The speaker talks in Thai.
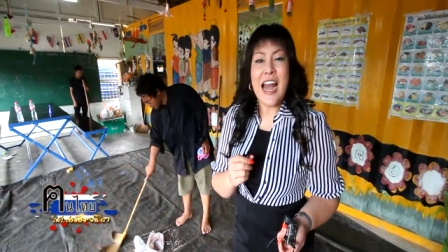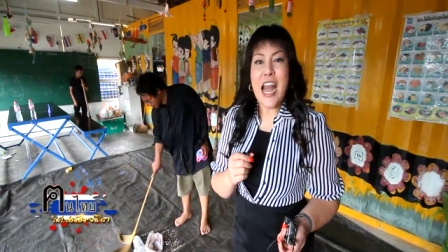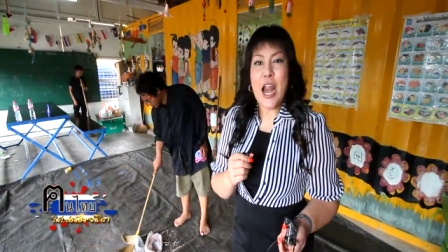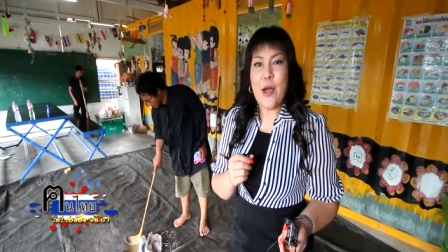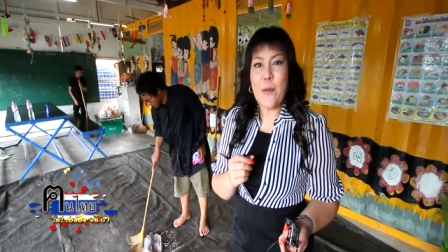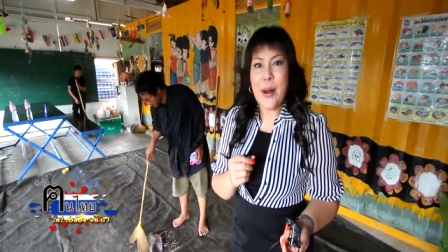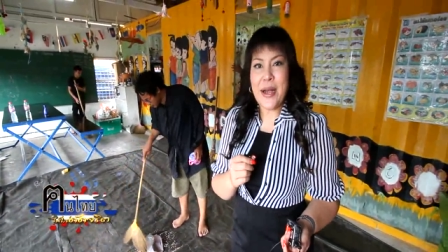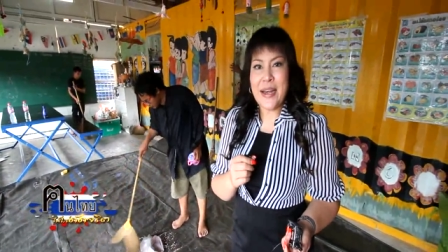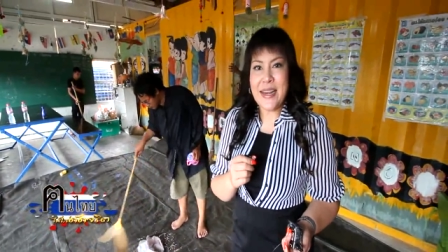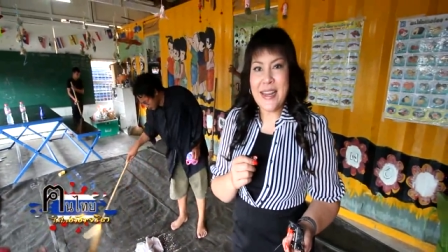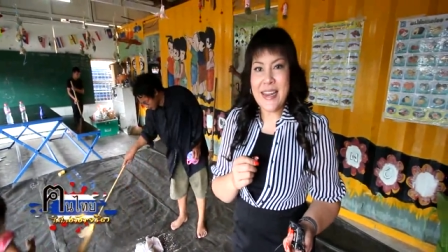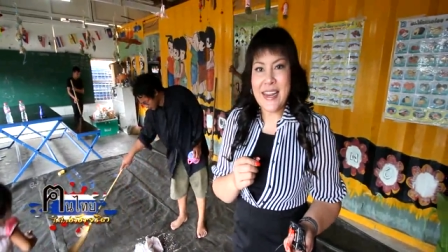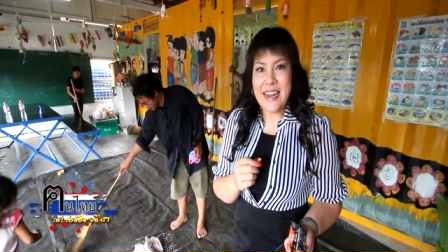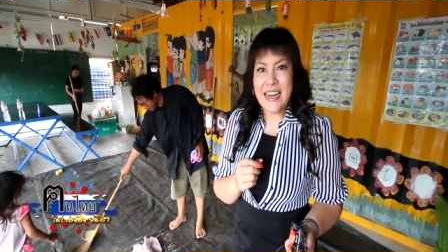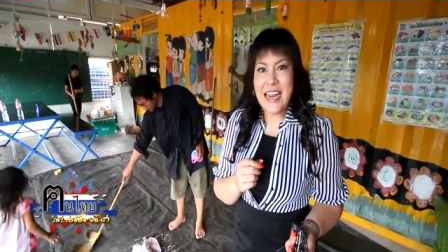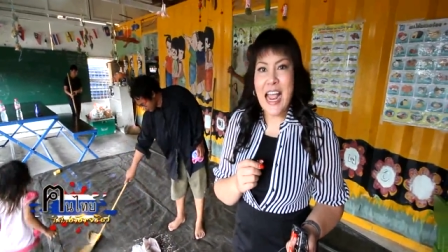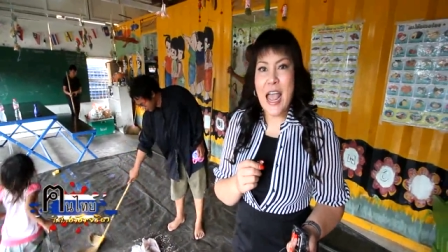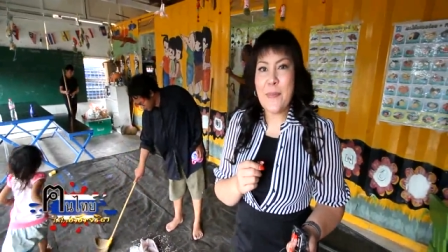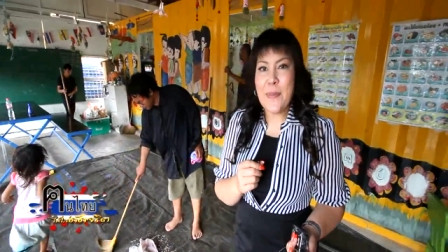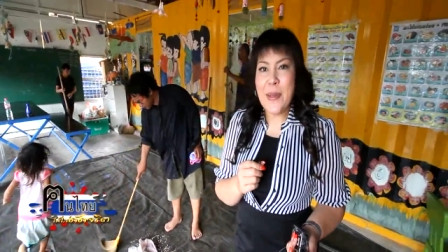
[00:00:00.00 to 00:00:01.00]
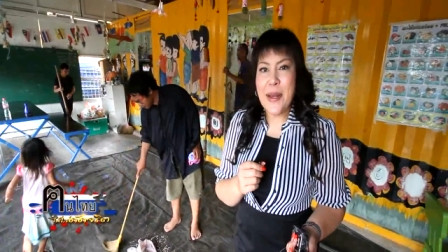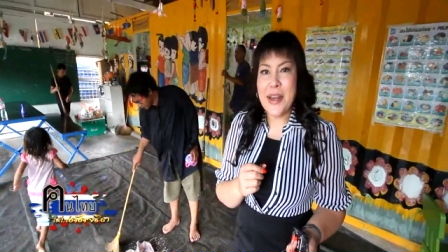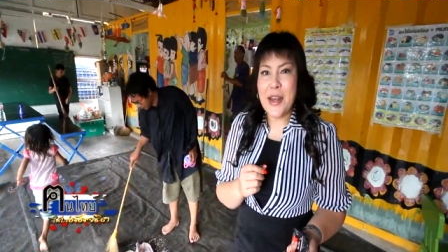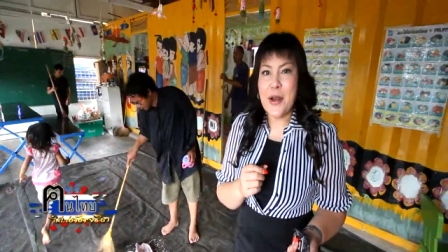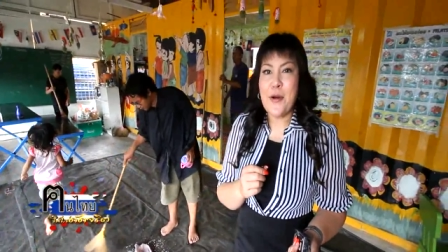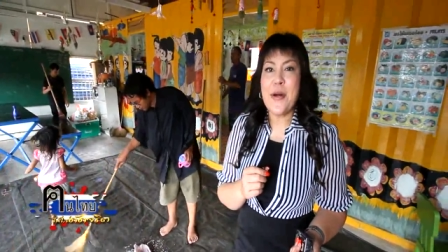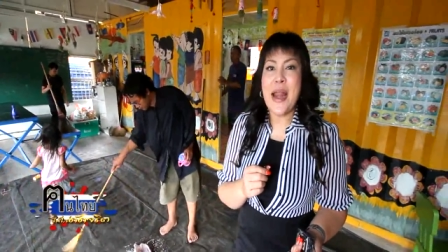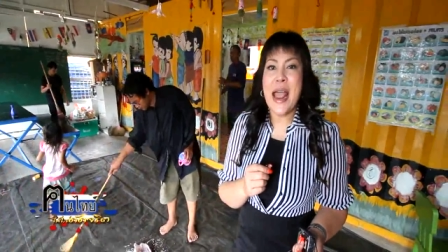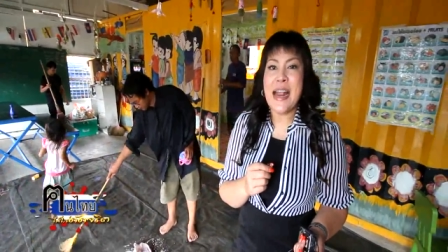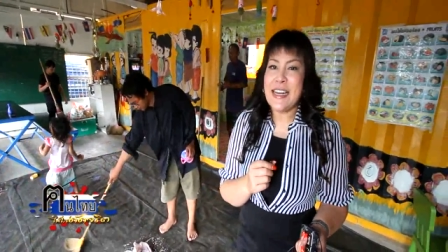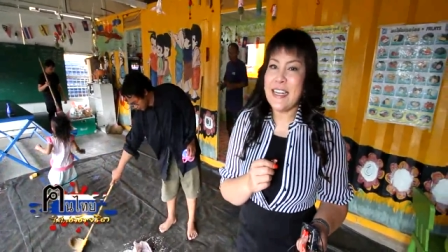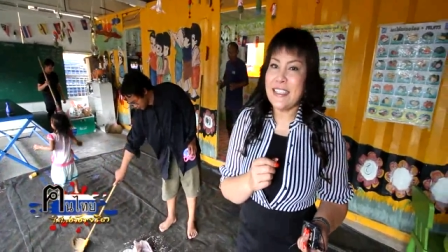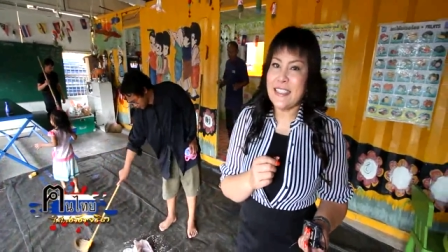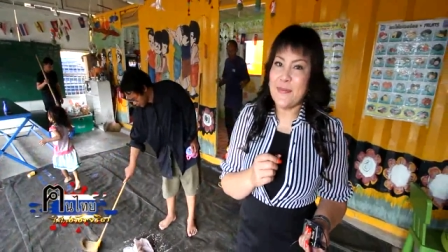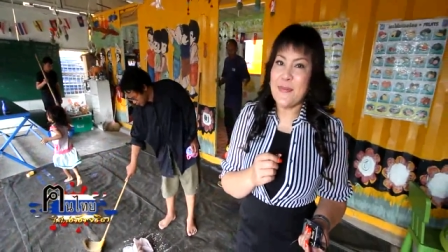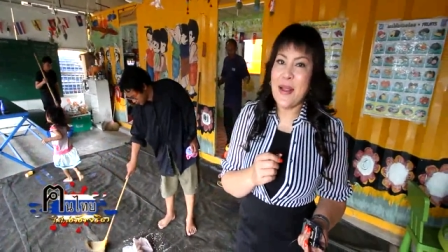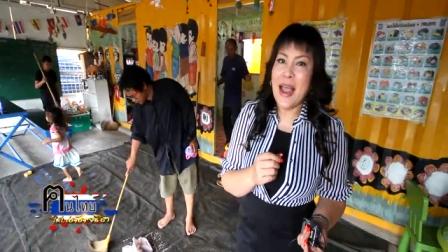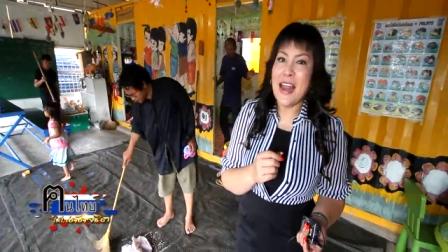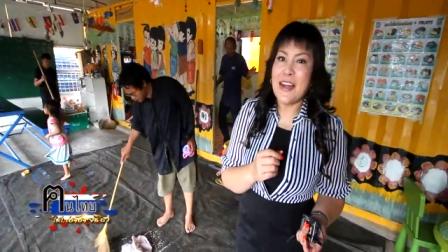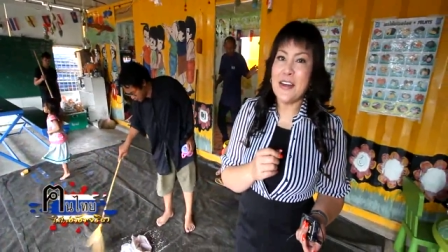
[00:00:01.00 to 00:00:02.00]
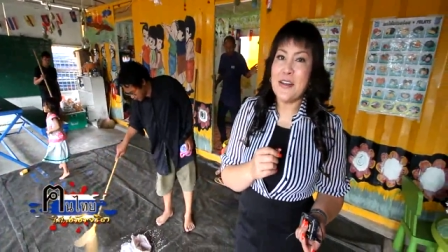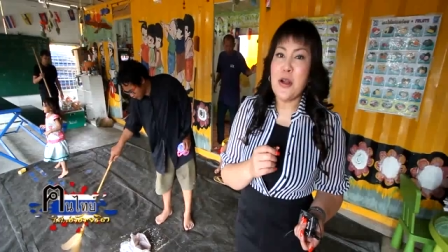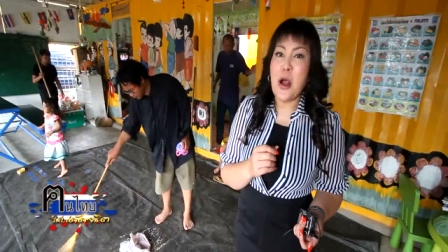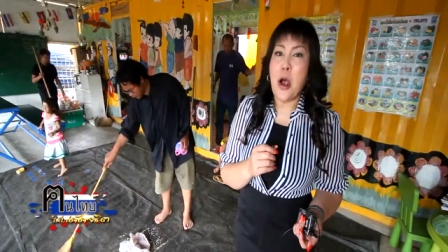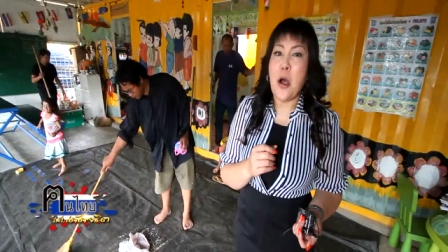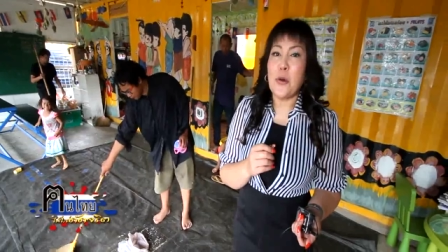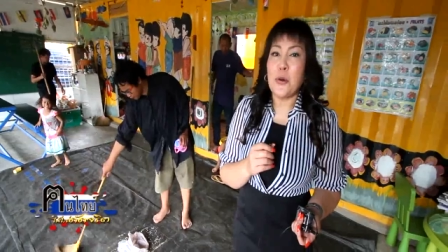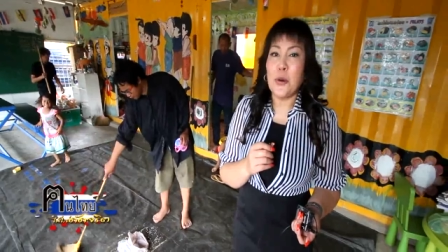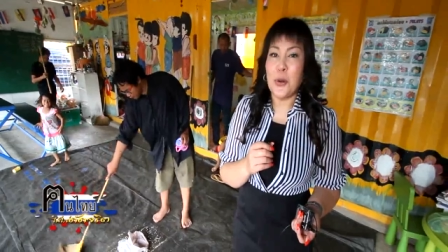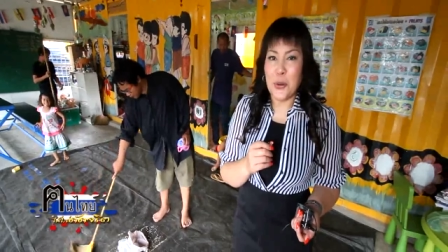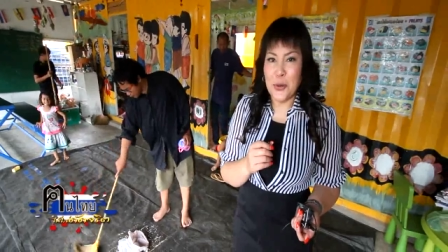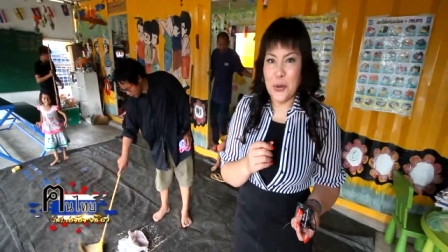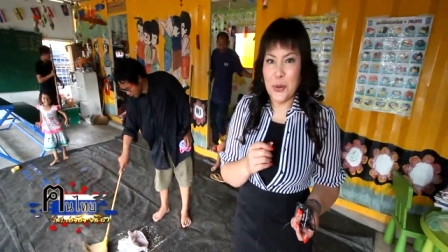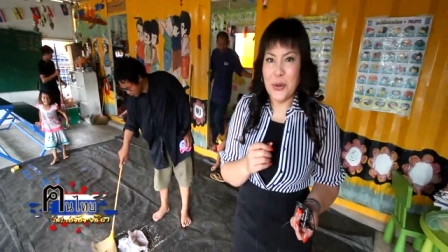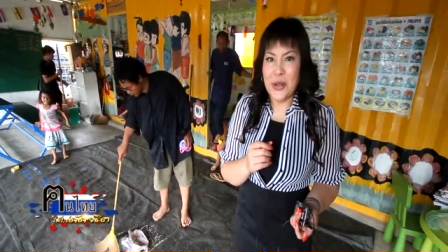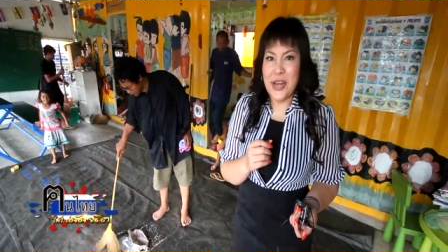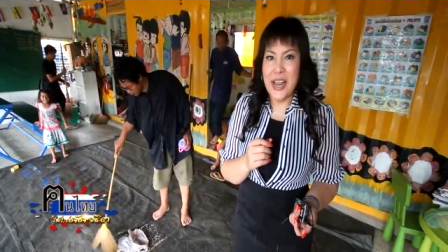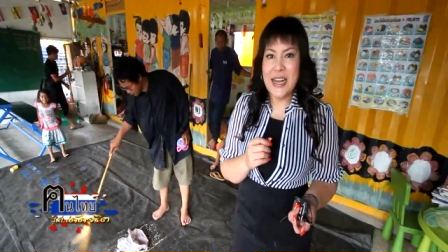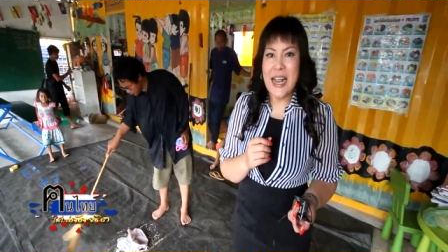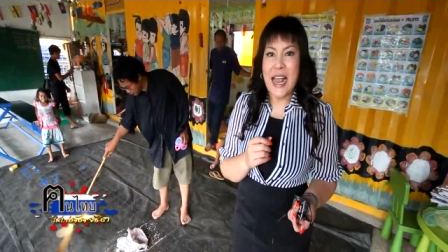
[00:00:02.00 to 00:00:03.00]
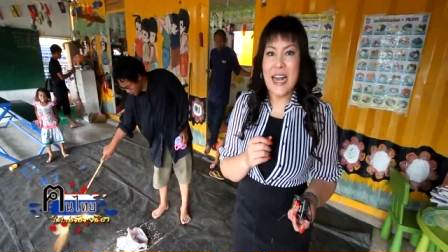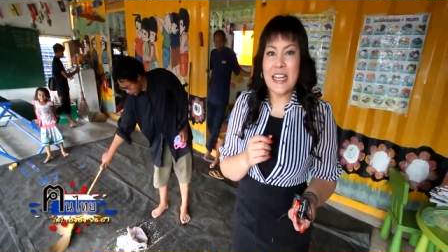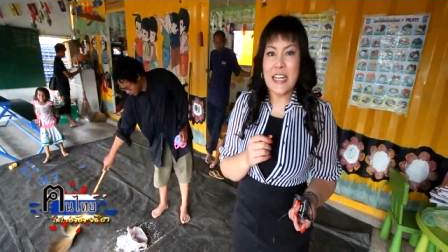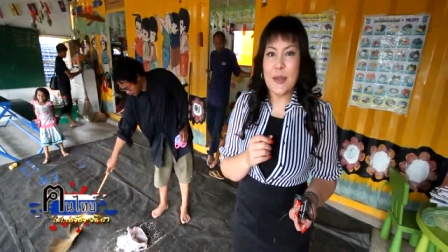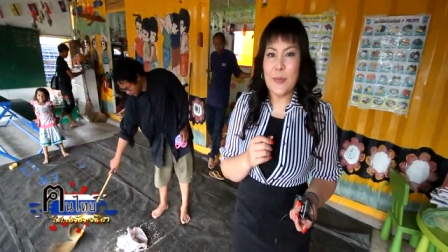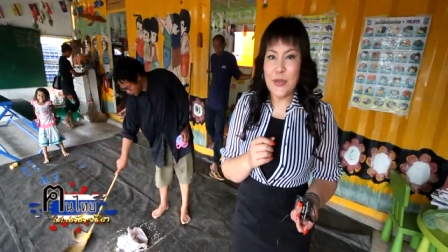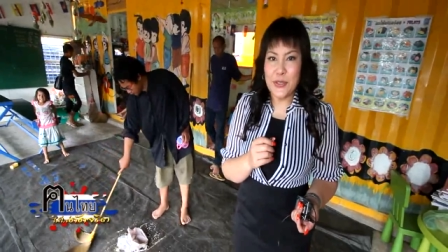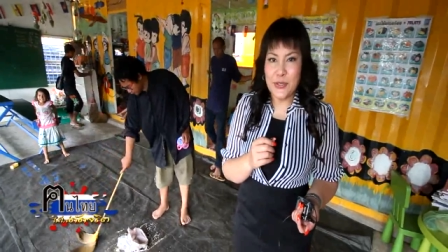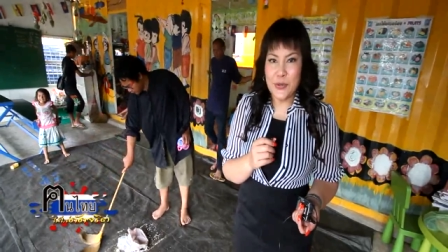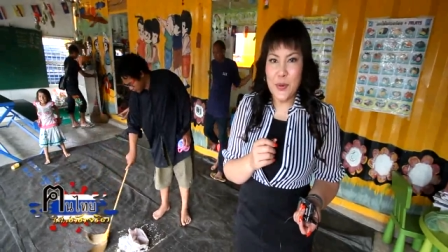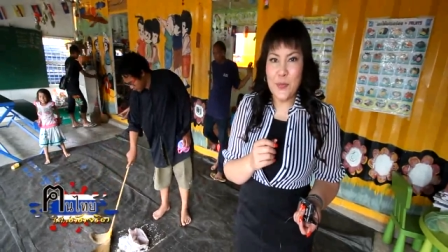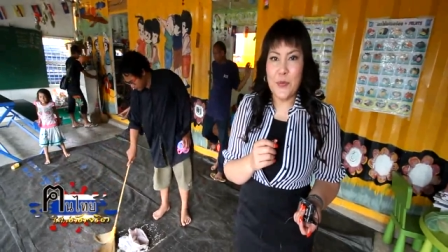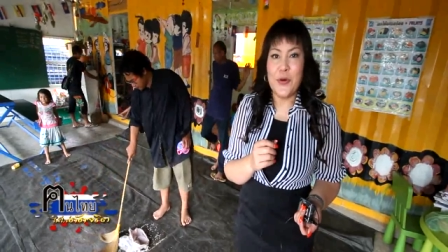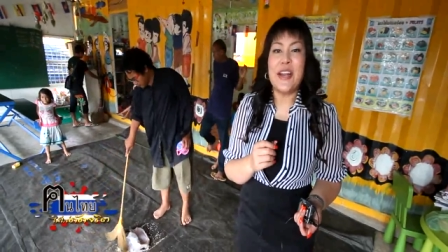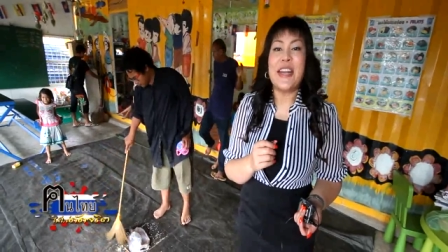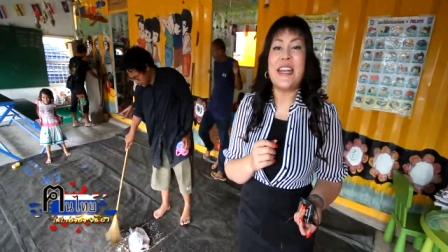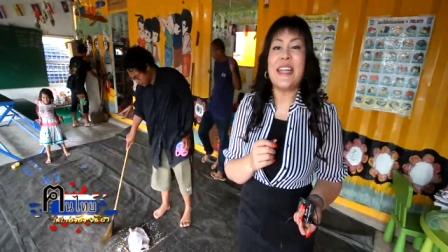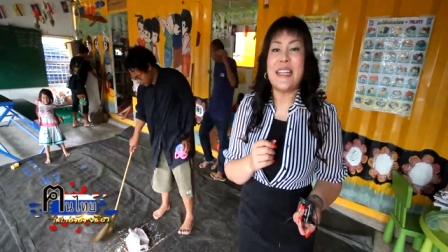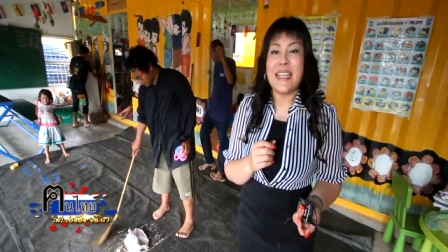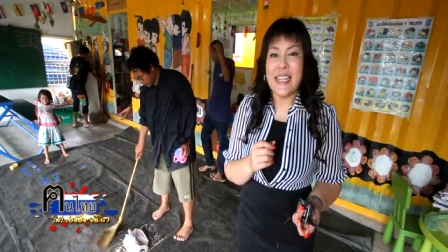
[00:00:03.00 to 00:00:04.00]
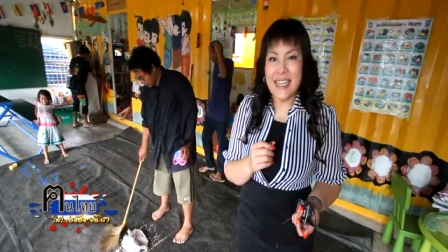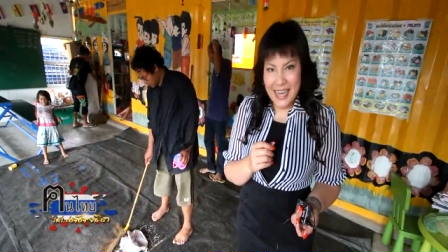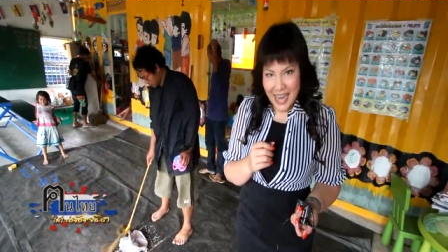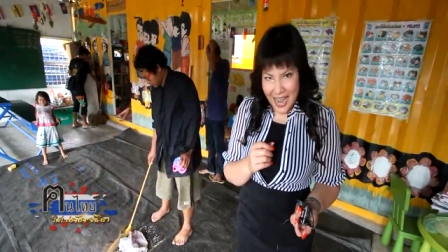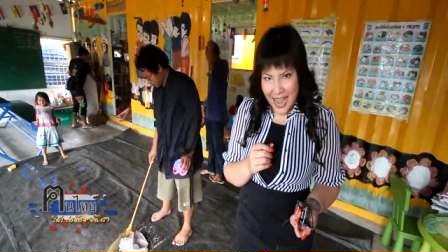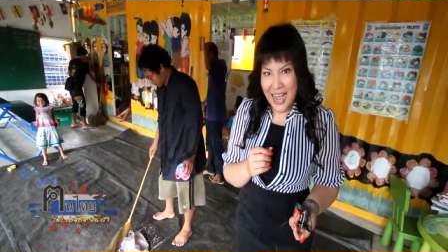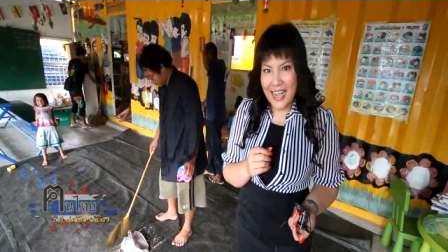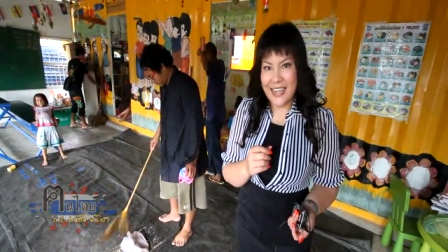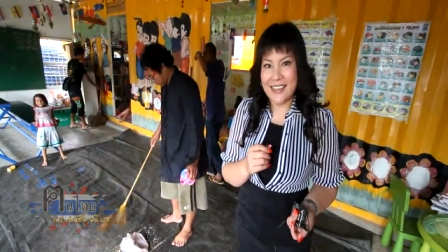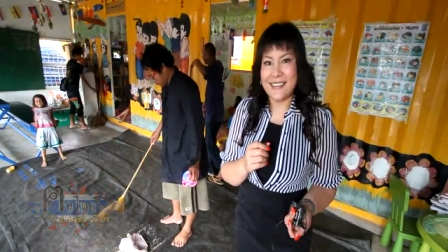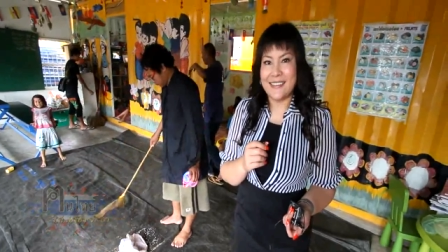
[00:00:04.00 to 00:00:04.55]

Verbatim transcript: และวันนี้กลายเป็นเรี่ยวแรงที่สำคัญของครูหยุยในการที่จะมาช่วยมูลนิธิค่ะ